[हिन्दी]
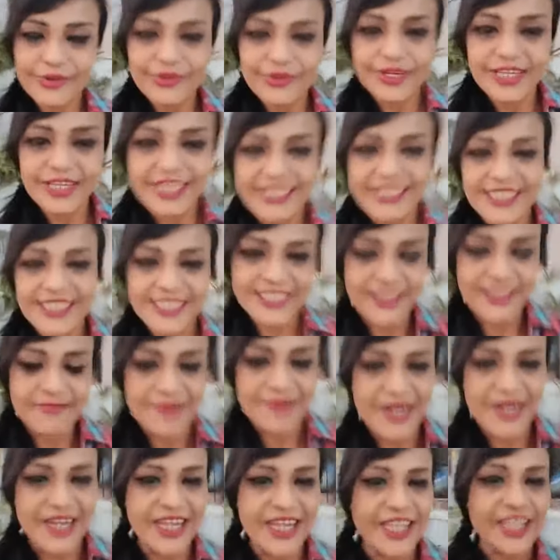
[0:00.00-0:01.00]
उनके जैसा
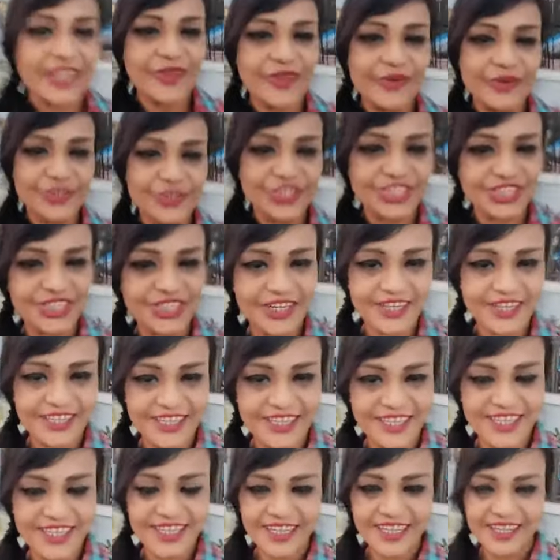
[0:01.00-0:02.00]
बनने की कोशिश
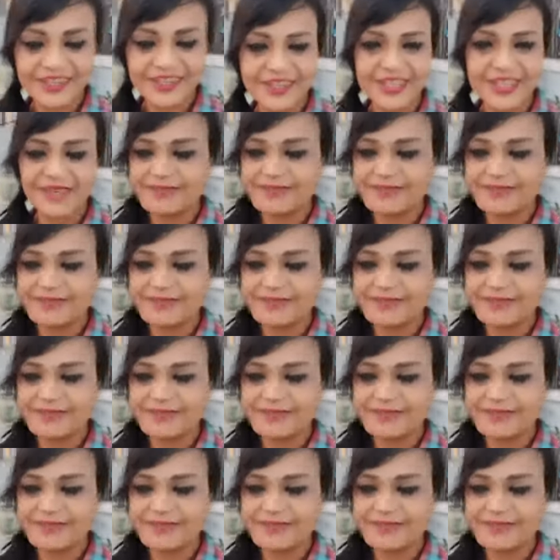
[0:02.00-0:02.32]
करते हैं